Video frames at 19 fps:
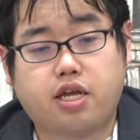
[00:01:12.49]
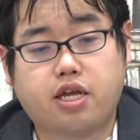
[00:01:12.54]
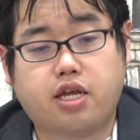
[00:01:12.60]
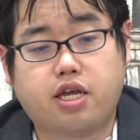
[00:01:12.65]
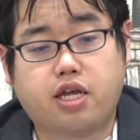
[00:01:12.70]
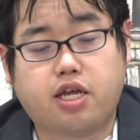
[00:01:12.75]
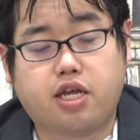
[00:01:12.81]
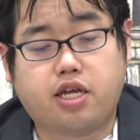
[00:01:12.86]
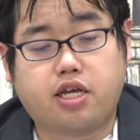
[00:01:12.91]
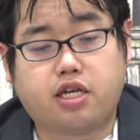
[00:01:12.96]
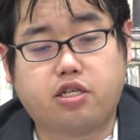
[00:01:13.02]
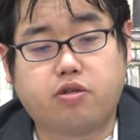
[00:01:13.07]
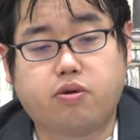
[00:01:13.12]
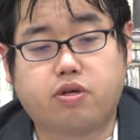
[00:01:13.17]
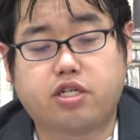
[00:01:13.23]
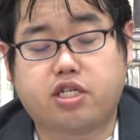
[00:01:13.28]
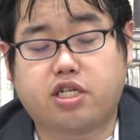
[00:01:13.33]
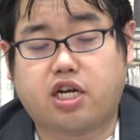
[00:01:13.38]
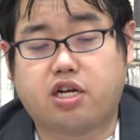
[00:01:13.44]
えー、基礎
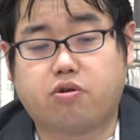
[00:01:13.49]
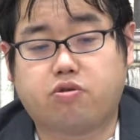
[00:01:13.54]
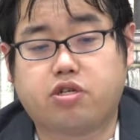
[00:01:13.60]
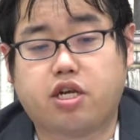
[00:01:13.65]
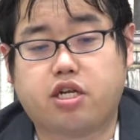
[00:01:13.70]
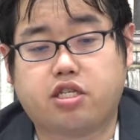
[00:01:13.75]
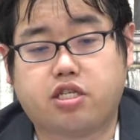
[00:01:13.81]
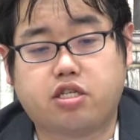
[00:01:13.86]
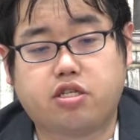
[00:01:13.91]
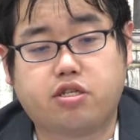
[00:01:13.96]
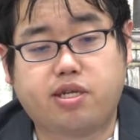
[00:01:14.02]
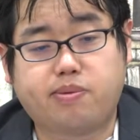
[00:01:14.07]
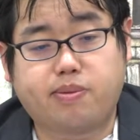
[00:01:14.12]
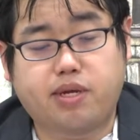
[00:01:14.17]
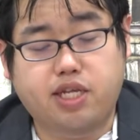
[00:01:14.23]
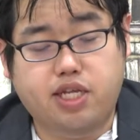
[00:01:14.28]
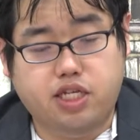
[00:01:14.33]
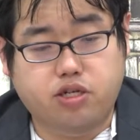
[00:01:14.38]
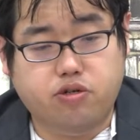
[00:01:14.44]
はしっかり抑えつつに、
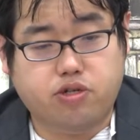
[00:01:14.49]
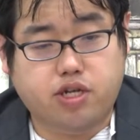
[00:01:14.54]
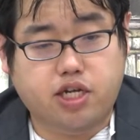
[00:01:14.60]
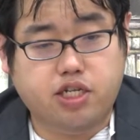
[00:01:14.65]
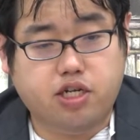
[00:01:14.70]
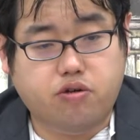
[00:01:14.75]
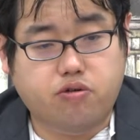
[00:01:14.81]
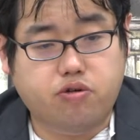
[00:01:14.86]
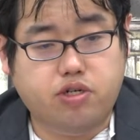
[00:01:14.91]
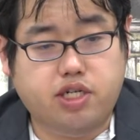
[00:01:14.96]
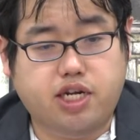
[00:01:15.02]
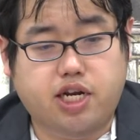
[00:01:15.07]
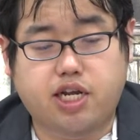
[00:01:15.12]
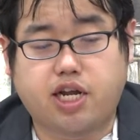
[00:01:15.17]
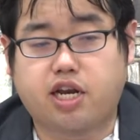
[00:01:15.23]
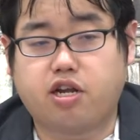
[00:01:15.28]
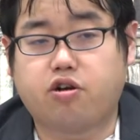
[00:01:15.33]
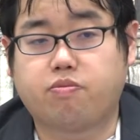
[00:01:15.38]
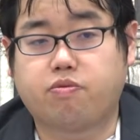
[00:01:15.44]
まあ、2次の対策をしっか
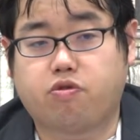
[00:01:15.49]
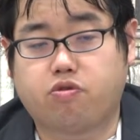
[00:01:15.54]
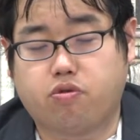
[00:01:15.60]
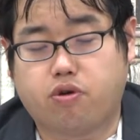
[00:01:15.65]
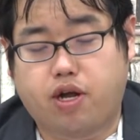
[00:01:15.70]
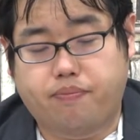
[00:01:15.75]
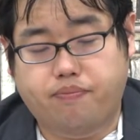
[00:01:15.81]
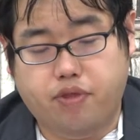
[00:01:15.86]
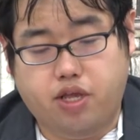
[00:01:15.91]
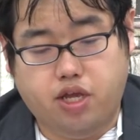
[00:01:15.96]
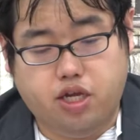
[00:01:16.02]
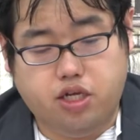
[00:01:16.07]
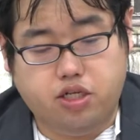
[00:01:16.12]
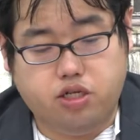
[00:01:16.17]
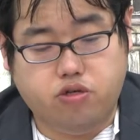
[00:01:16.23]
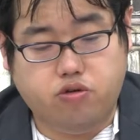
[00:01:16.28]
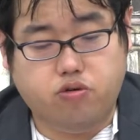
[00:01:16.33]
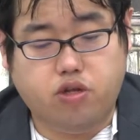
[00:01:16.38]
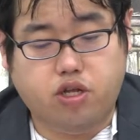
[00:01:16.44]
りやり込むことが、えー、
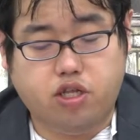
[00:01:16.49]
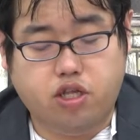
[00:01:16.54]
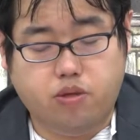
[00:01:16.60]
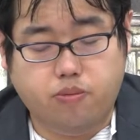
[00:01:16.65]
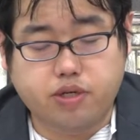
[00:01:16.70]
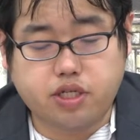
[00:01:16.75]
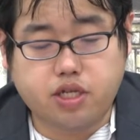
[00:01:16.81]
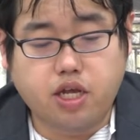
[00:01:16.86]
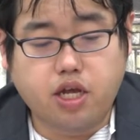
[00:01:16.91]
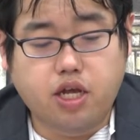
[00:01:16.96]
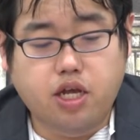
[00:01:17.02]
重要となってきます。